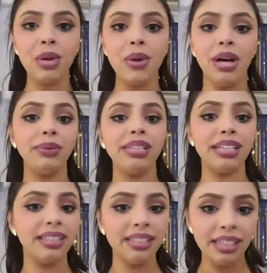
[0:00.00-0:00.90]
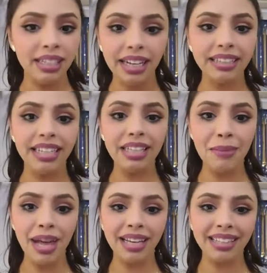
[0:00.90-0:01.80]
ويعاونك قدينا
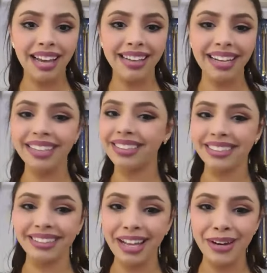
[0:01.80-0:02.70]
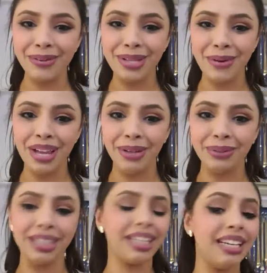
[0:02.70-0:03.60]
معاك الغرض الله يعاوننا
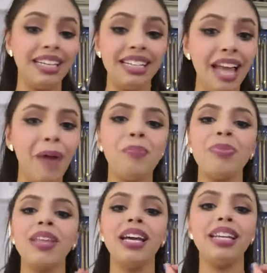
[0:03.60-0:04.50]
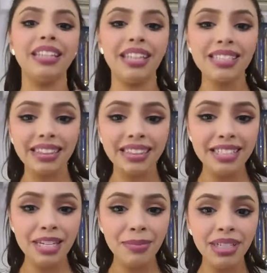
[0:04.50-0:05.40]
ويعاونك لا الا
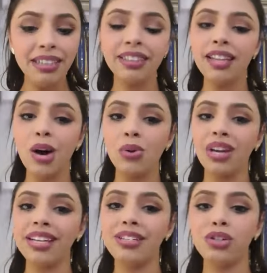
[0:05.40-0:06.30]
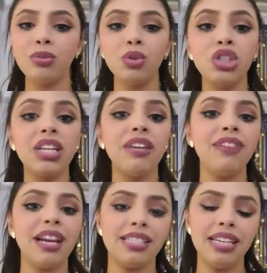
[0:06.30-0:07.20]
تقديتي من عندنا ولقيتي شي مشكل في
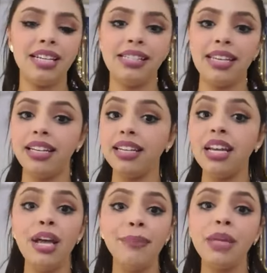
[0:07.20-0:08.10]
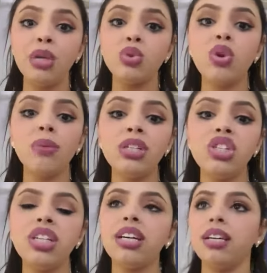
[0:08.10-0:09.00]
لارتيكل ديالك بيان سور
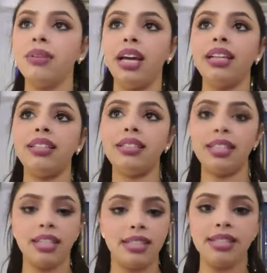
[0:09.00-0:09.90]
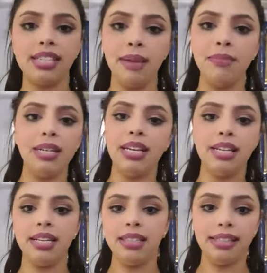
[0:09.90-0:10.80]
ماشي آه، غادي
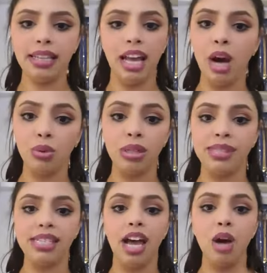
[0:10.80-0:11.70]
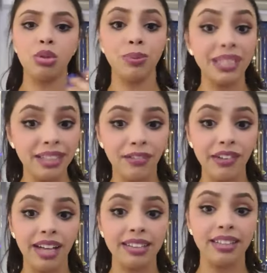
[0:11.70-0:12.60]
تستعملي السلعه وتلبسيها وتبردي
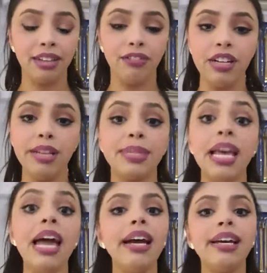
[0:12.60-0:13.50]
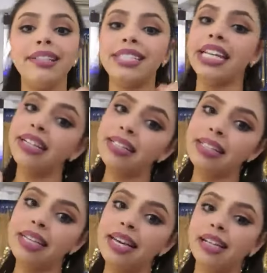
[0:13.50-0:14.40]
فيها غدا يدك في اللبس آه، تهرس
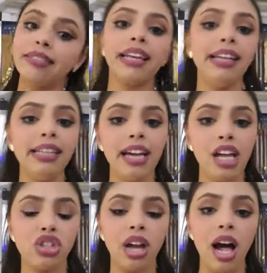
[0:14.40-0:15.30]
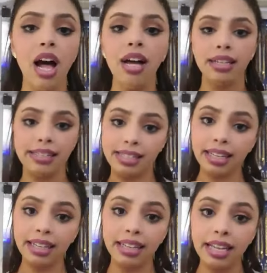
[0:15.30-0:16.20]
ليك طيح ليك حجره
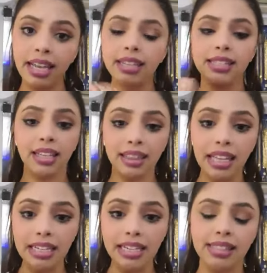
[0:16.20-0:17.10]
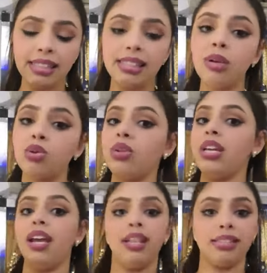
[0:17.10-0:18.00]
تقرض ليك تقطع ليك السلسله وتقولي
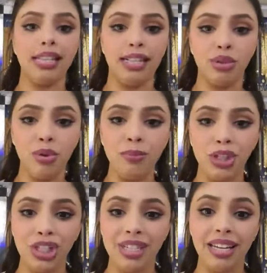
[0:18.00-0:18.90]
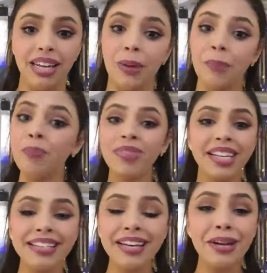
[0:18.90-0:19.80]
أه سلعتكم ماشي تا لهيه
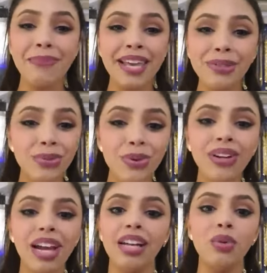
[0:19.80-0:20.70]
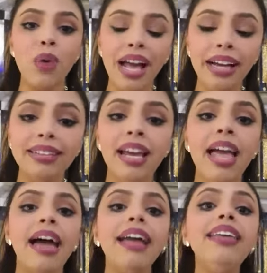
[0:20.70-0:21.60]
لا راه بيان سور راه الواحد
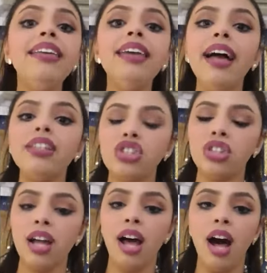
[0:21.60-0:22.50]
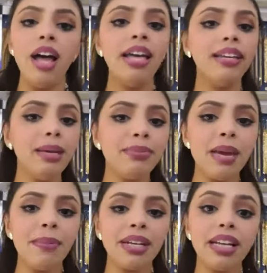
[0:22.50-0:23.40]
اي حاجه شراها يا
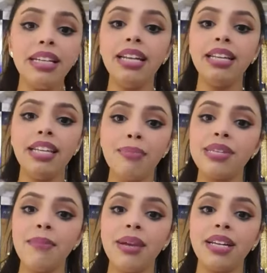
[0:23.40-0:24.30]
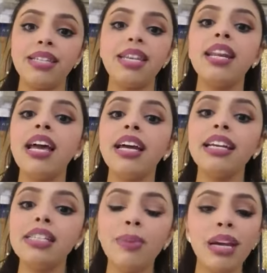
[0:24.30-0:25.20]
بثمن قليل يا بثمن كثير
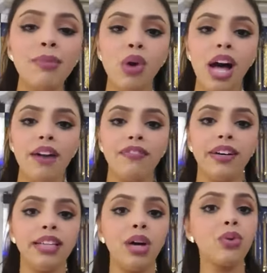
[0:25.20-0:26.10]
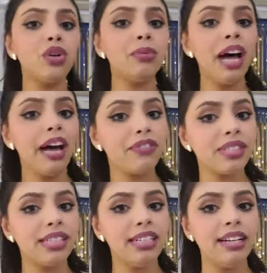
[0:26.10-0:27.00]
كتبغي المحافظه كل ما
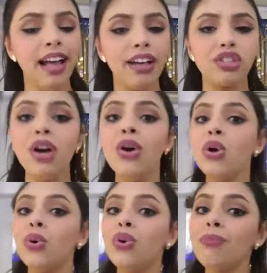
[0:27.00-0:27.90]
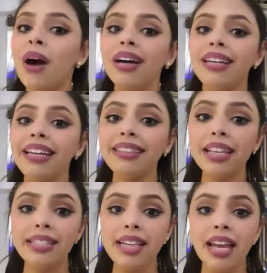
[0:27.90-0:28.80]
حافظتي على الحاجه كل ما ليطا
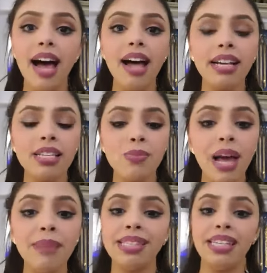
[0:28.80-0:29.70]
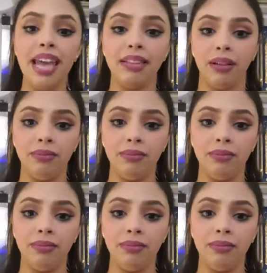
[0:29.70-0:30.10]
ديالها كتبقى مزيانه